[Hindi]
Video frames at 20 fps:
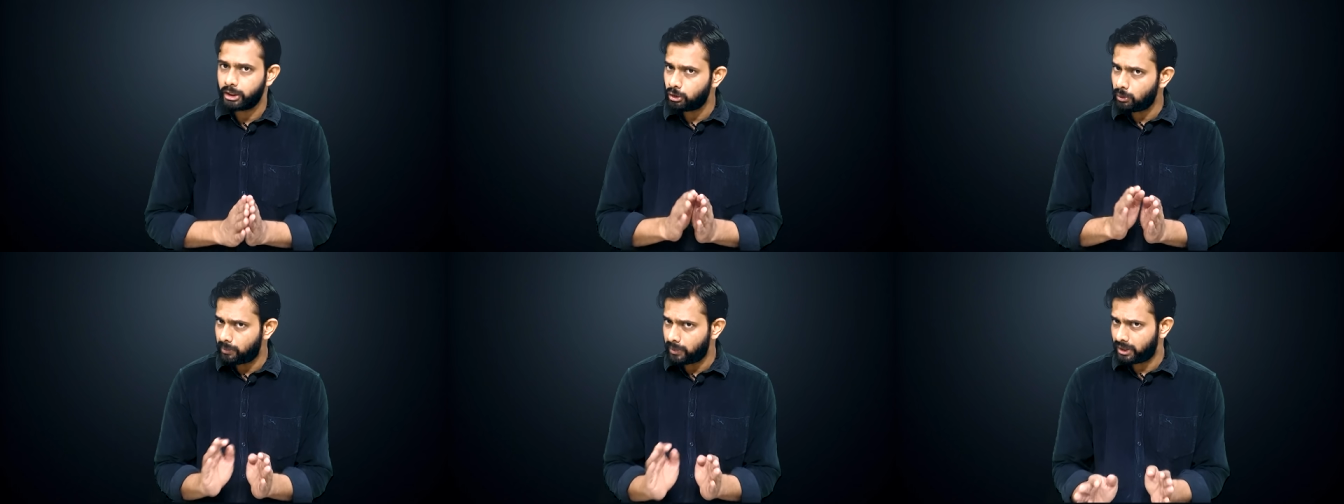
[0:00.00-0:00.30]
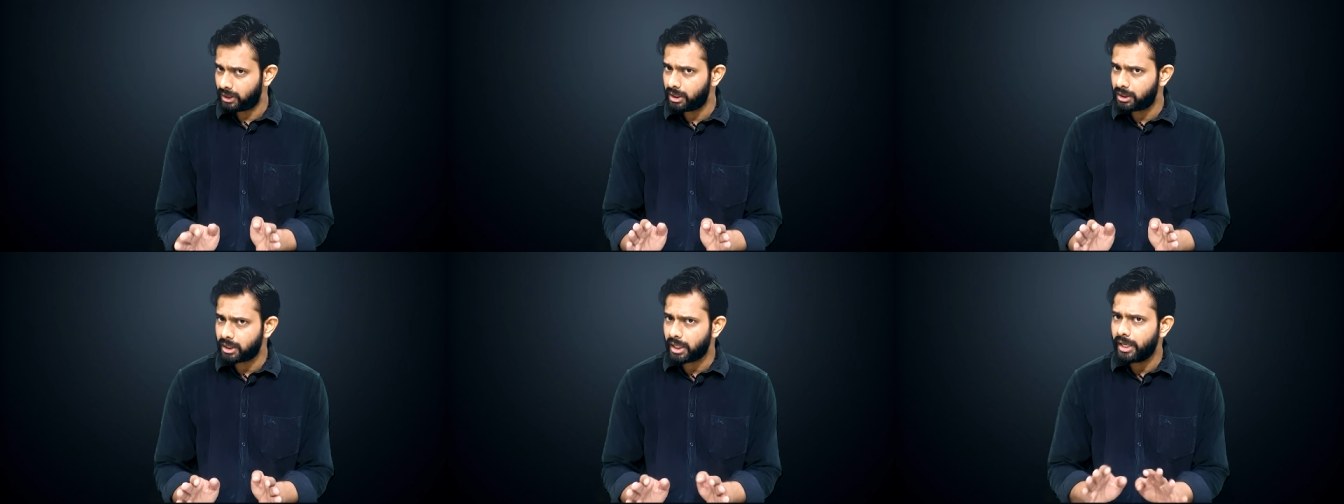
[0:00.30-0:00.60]
जो
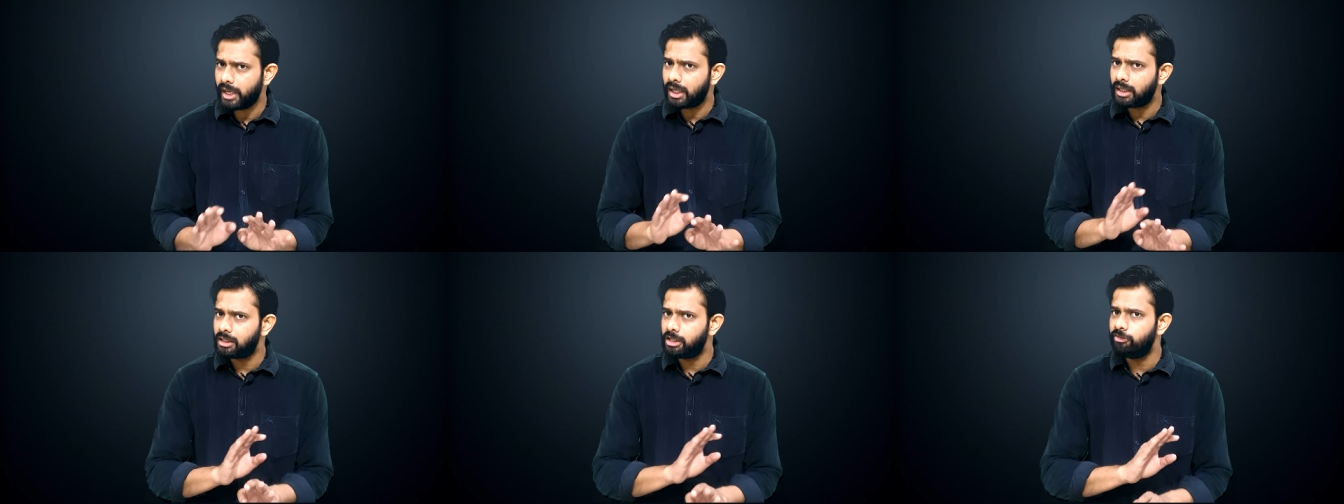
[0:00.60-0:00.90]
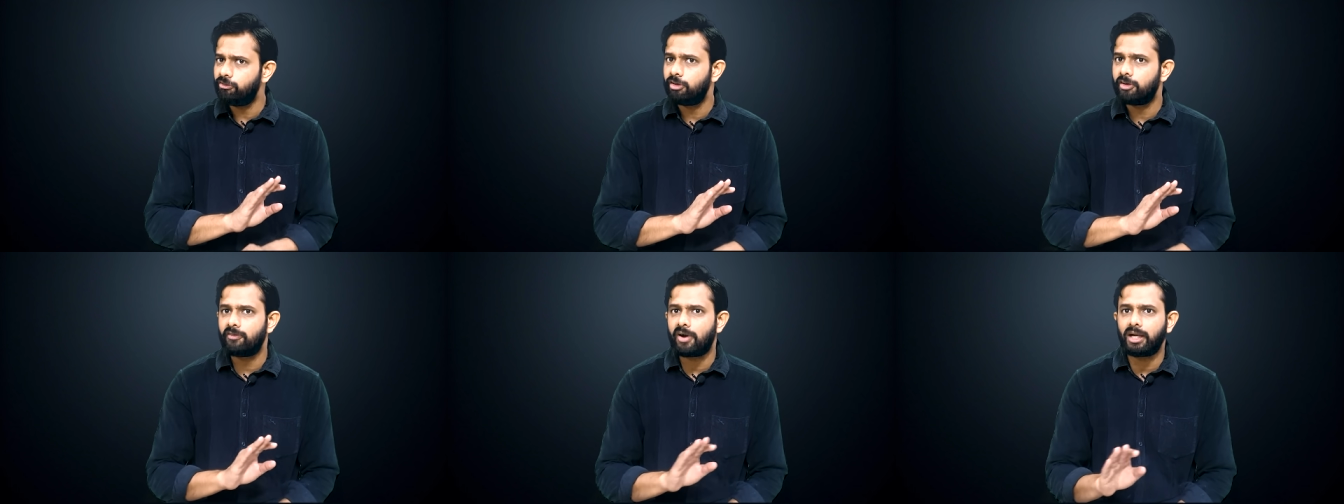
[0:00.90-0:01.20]
मंदिर था ये
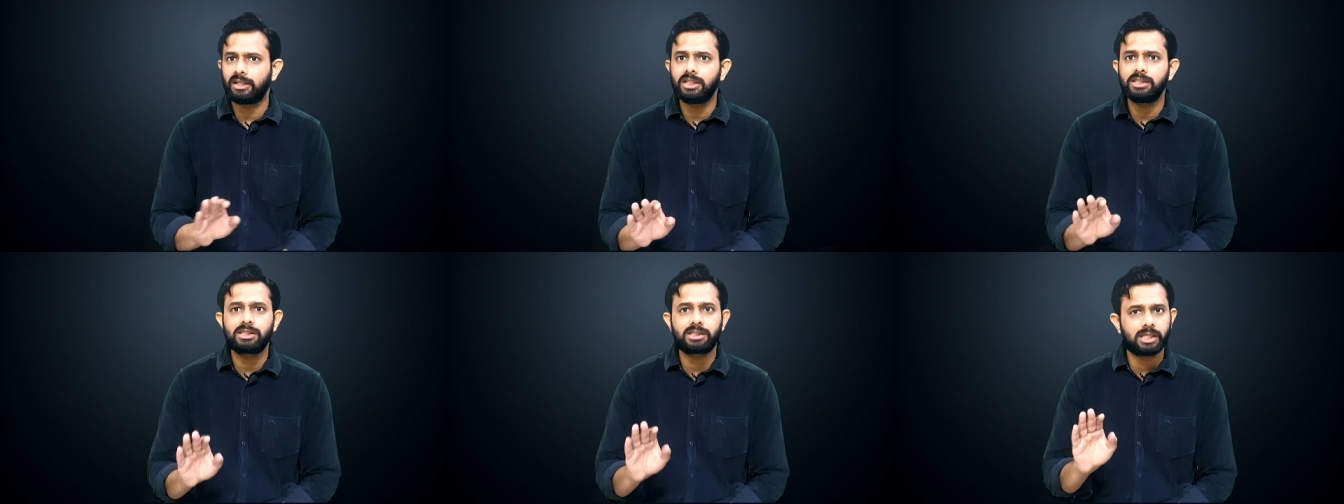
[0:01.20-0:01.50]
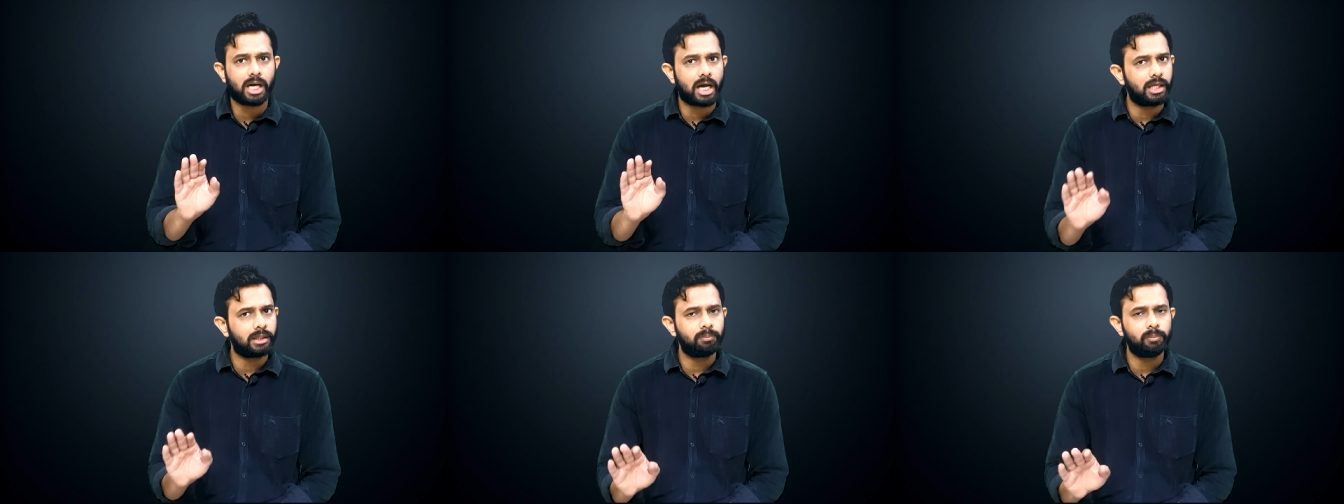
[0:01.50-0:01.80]
किसी विवादित
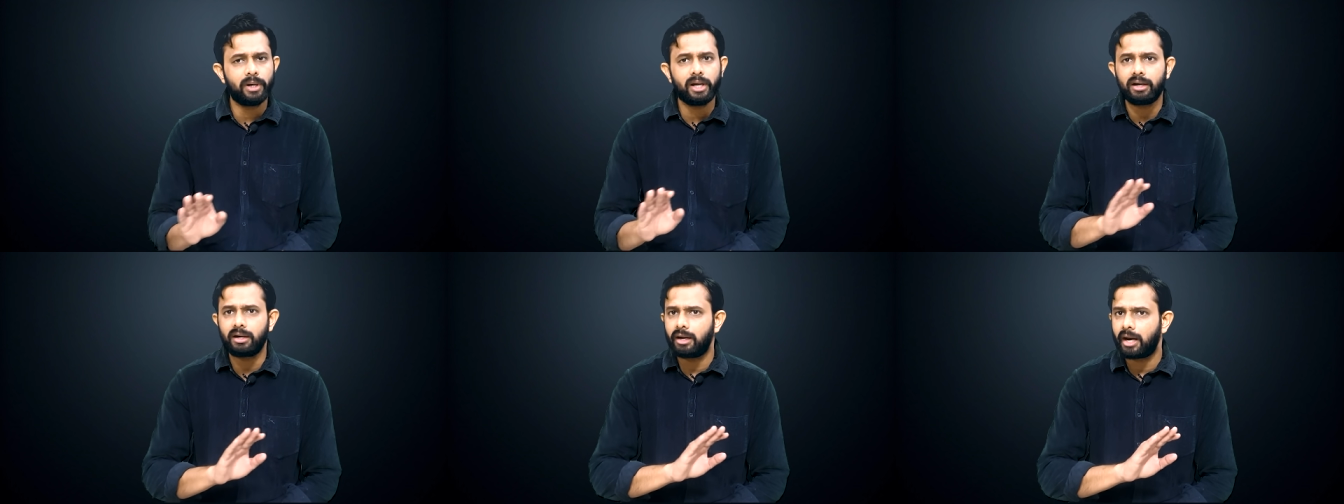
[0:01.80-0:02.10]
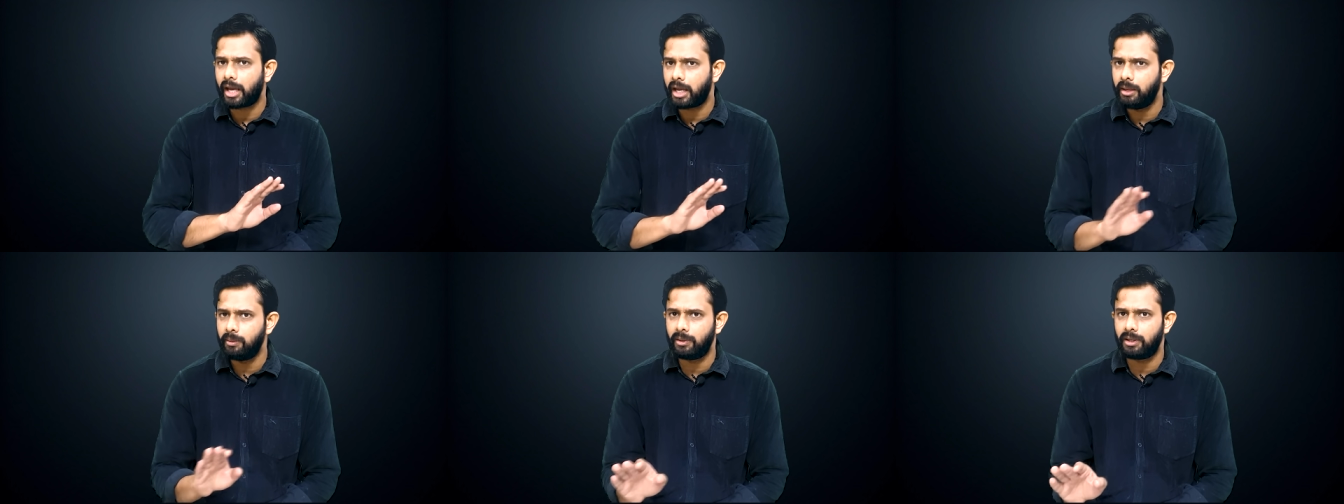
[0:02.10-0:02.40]
स्थान पर
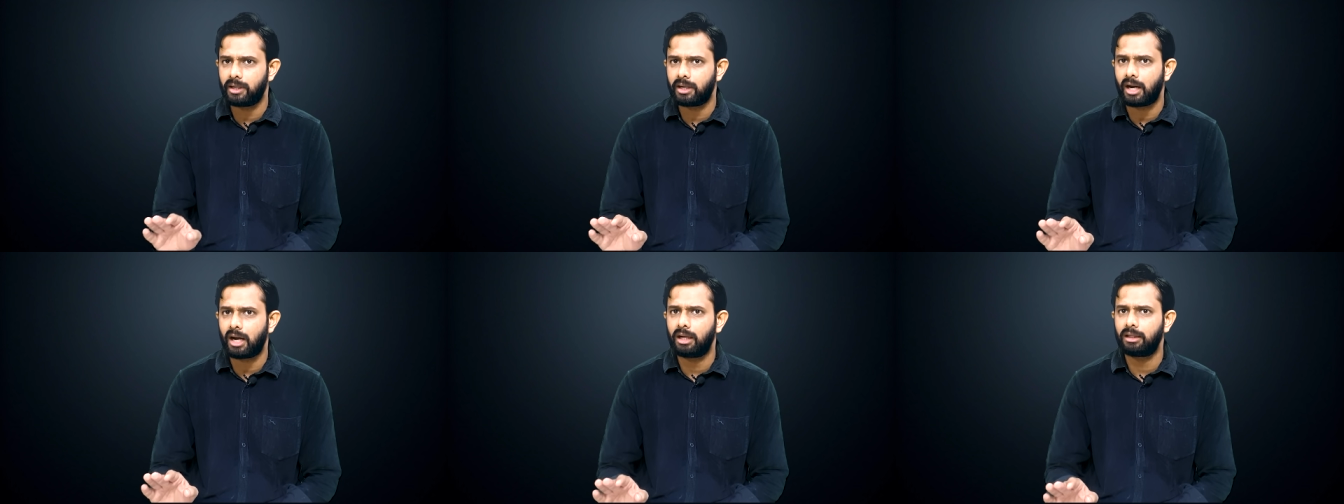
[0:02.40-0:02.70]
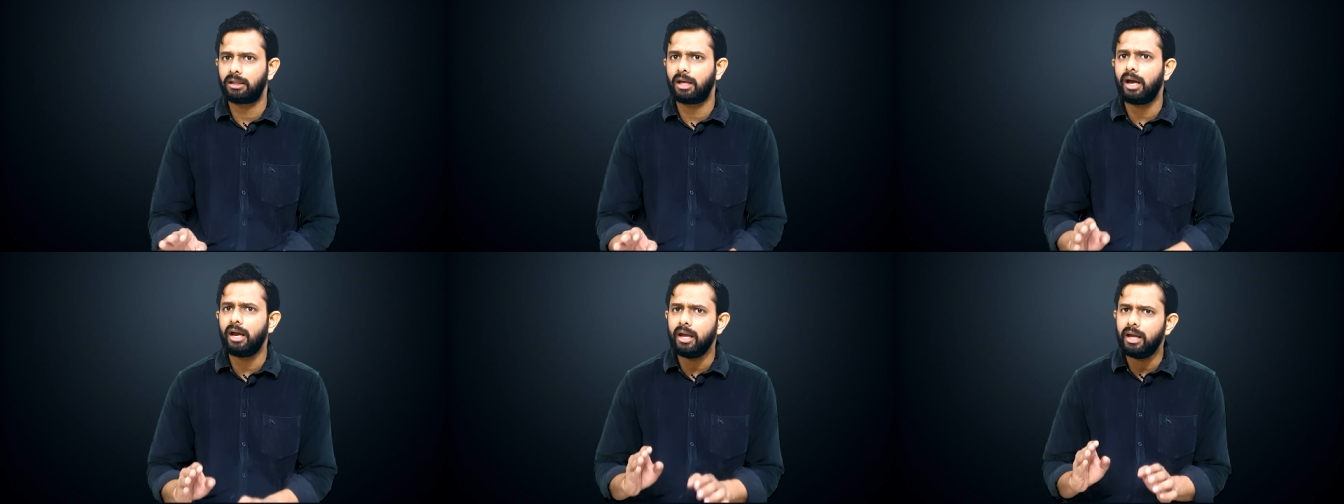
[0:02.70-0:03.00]
नहीं बन रहा
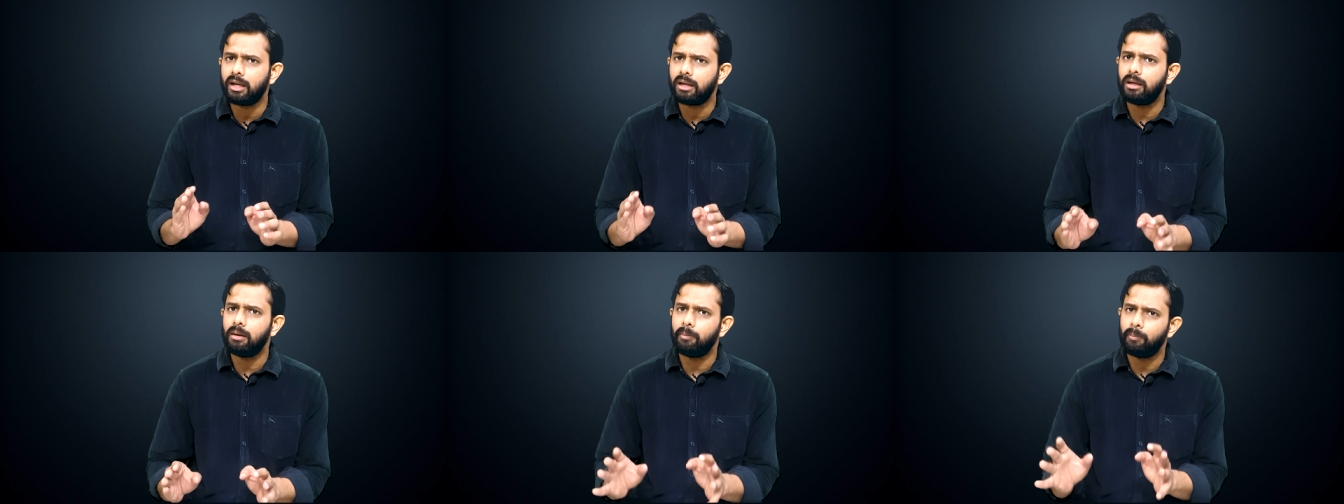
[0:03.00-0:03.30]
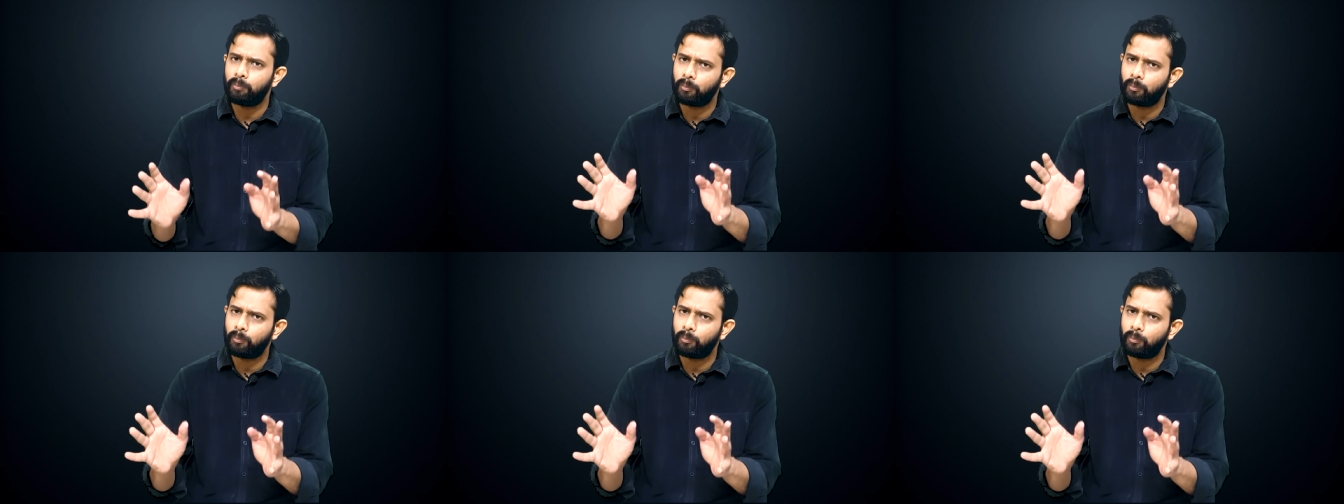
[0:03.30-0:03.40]
था एक